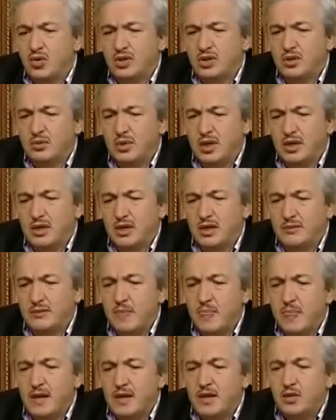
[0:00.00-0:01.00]
O
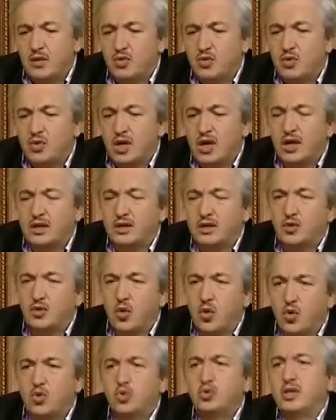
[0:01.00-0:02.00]
itibarla
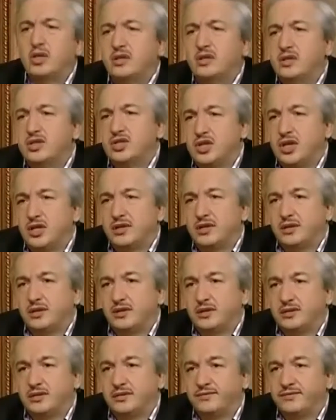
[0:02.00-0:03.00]
Kur'an'ın oku dediği
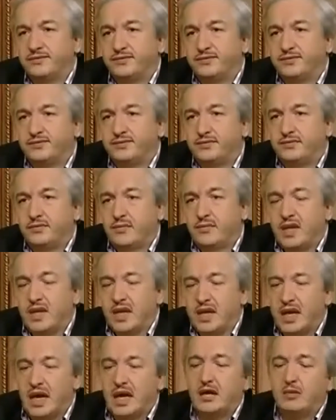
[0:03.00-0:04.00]
şey
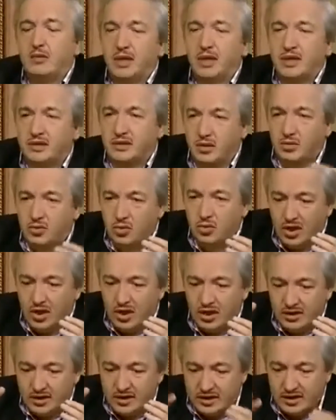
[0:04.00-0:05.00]
elbette
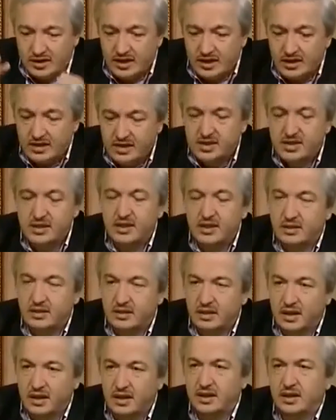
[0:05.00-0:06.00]
Kur'an'ın kendisi
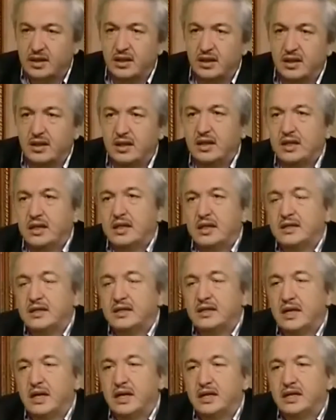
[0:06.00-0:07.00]
de dahil
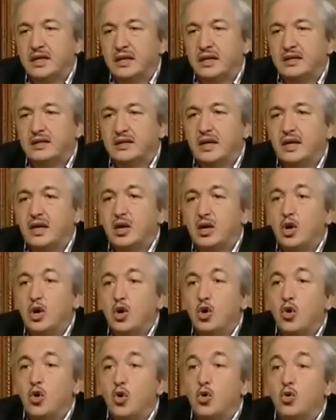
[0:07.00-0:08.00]
Hı Kainatta
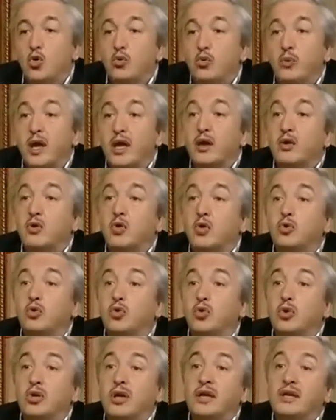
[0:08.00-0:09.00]
okumaya
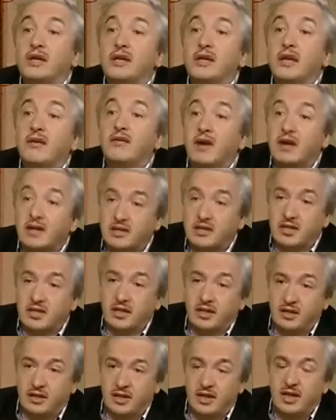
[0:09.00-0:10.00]
konu olan ne
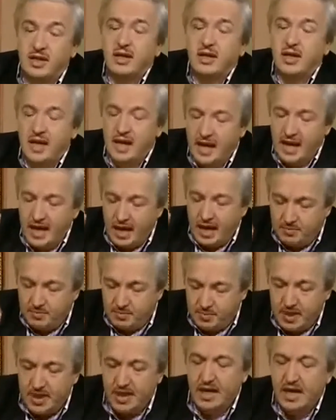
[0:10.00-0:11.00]
varsa ne varsa
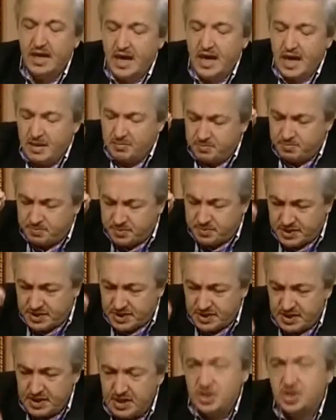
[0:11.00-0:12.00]
hakikatte hep, hepsini.
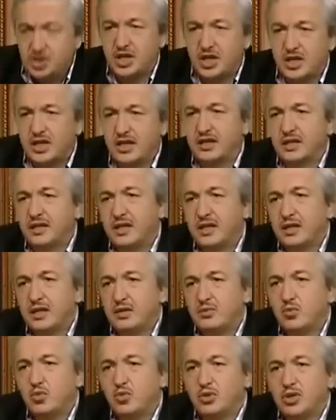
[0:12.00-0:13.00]
hepsini içeren
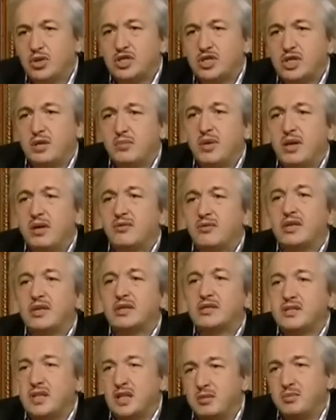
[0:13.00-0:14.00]
muhteşem
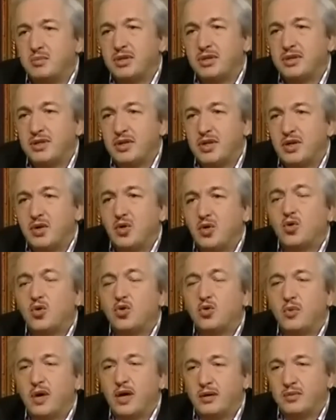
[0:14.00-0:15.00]
evrensel bir
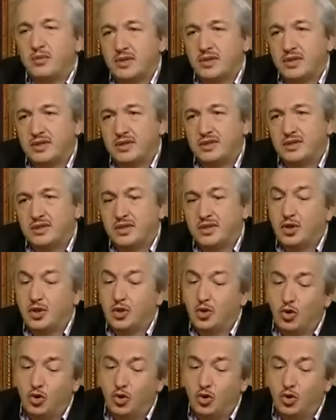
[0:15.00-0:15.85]
okuma emridir.